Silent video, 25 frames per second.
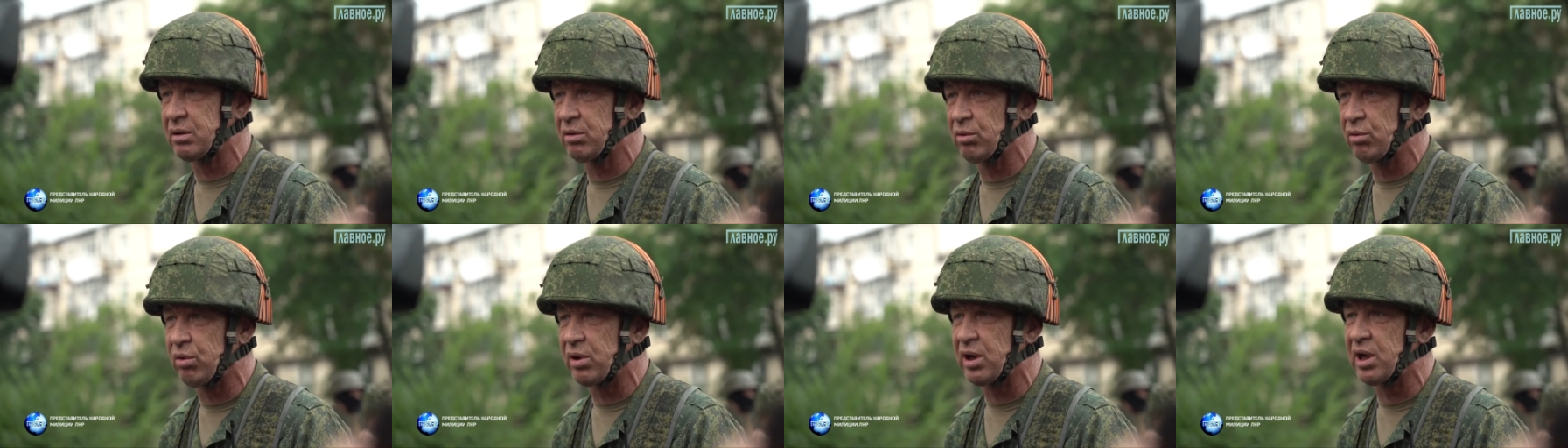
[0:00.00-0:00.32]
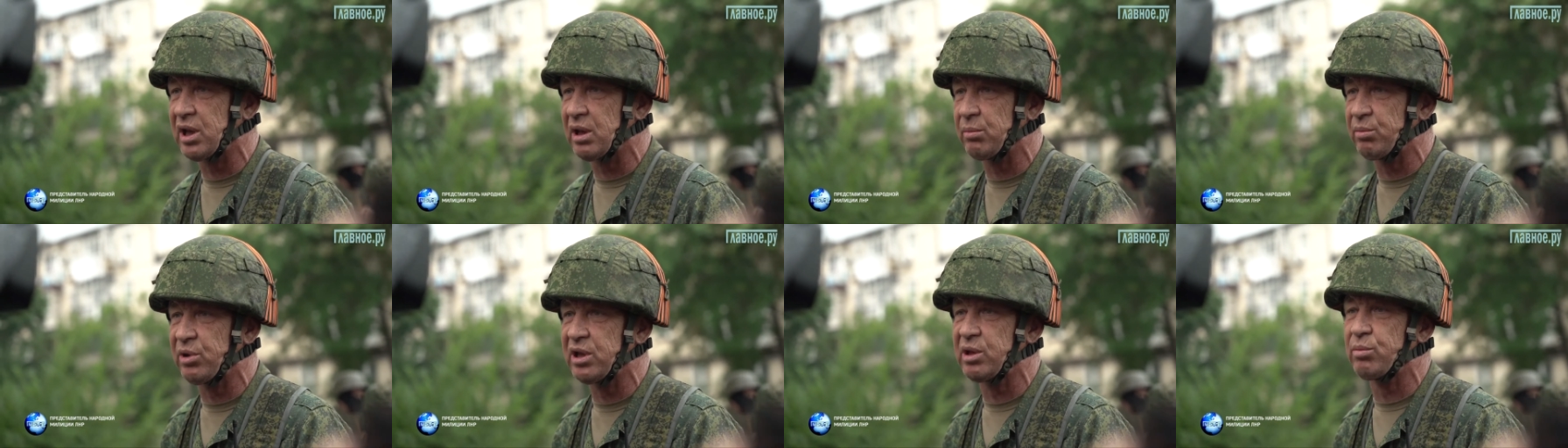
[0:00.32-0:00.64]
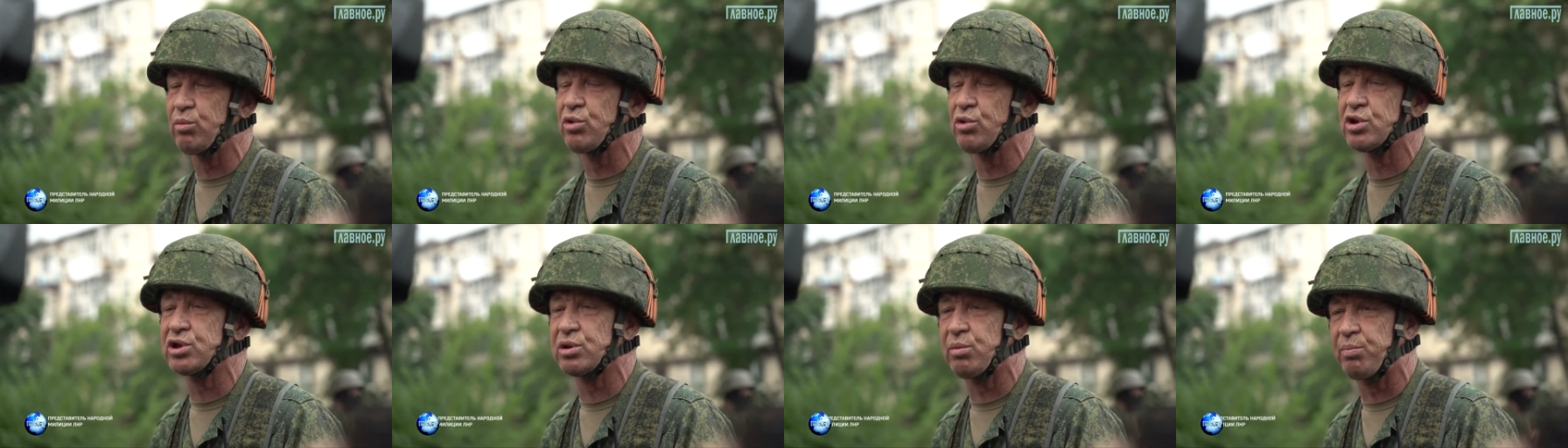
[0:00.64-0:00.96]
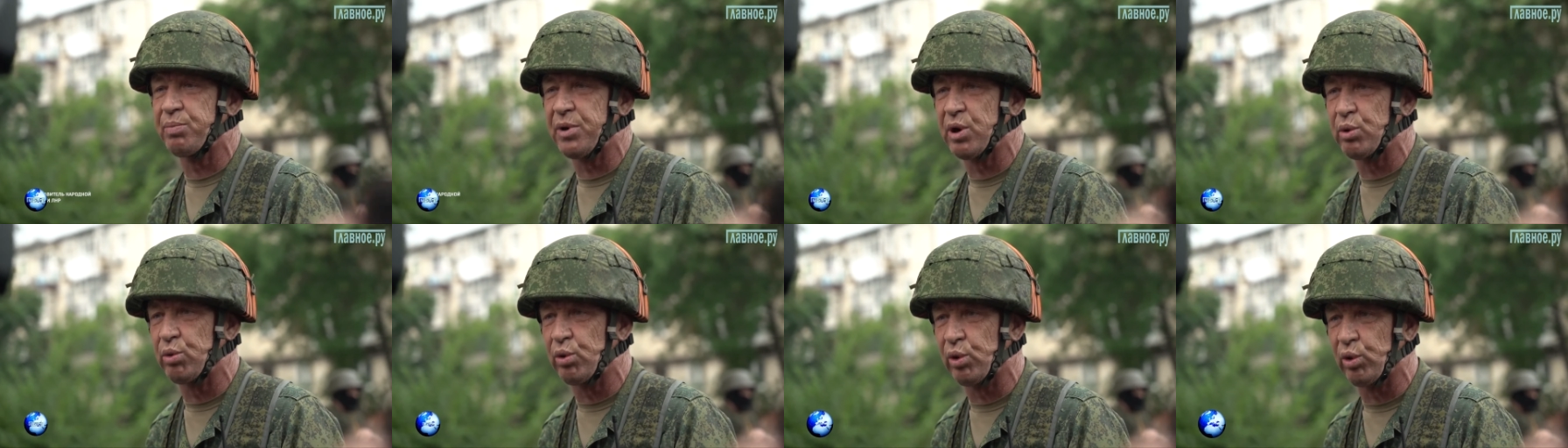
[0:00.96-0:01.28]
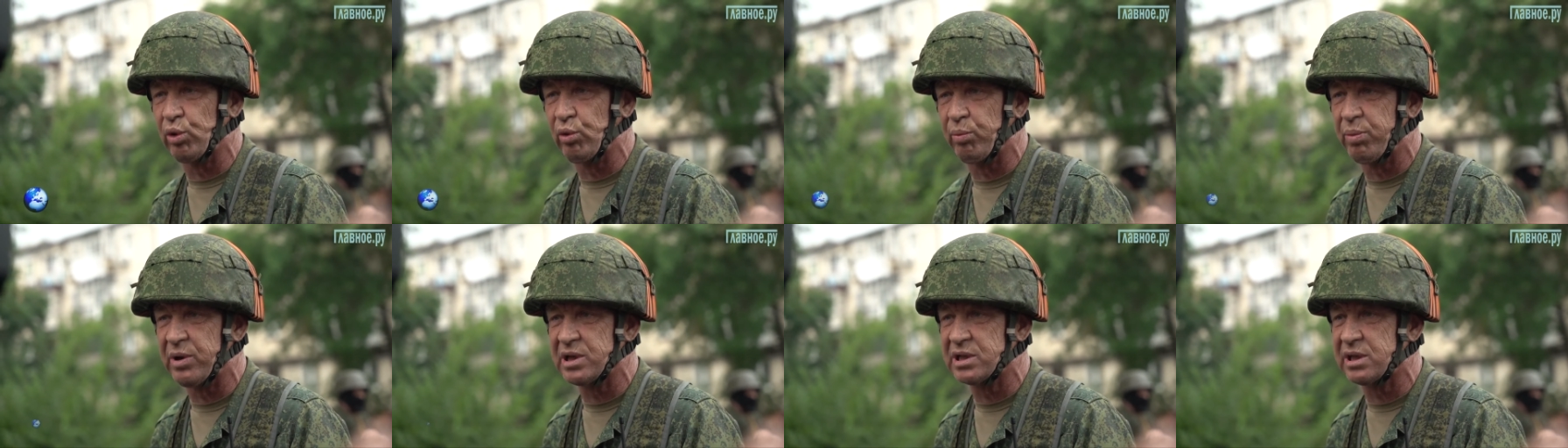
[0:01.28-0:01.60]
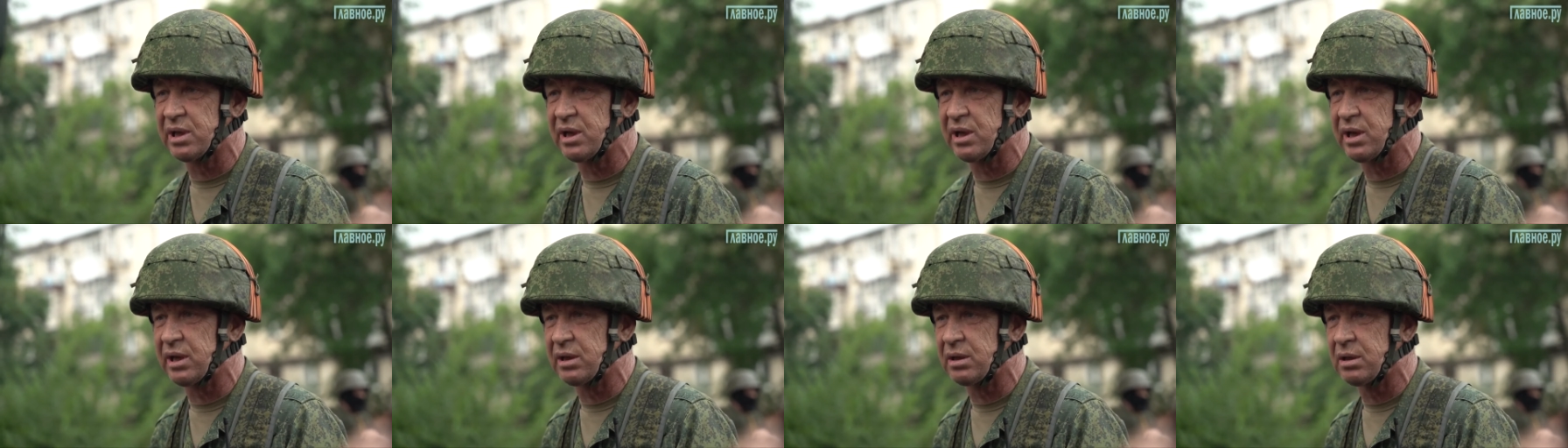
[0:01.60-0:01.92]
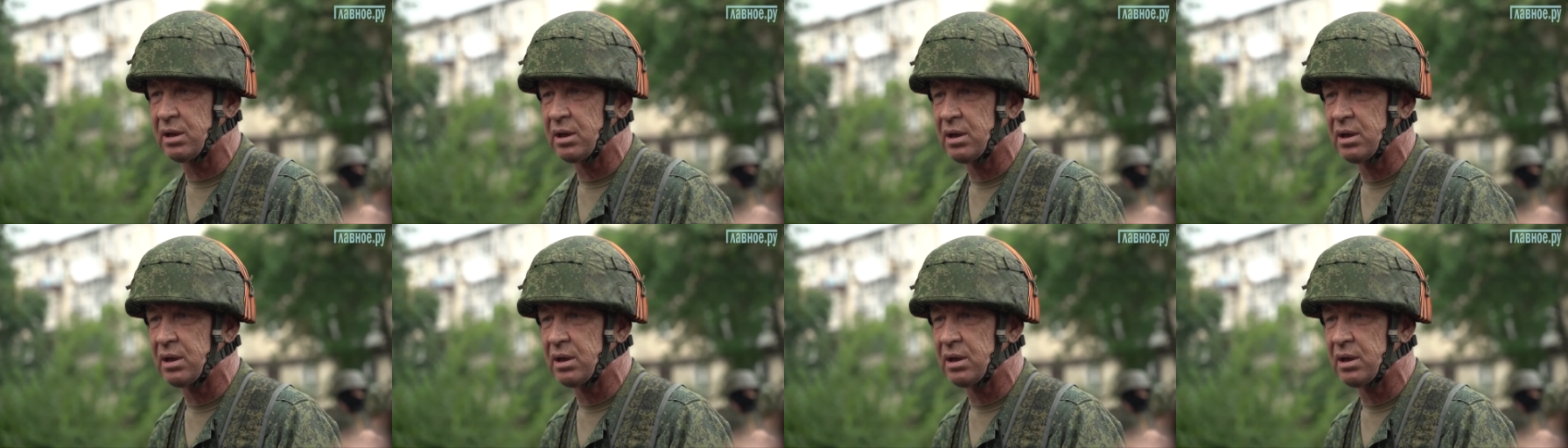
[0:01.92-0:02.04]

Урала мы не можем по городу послать,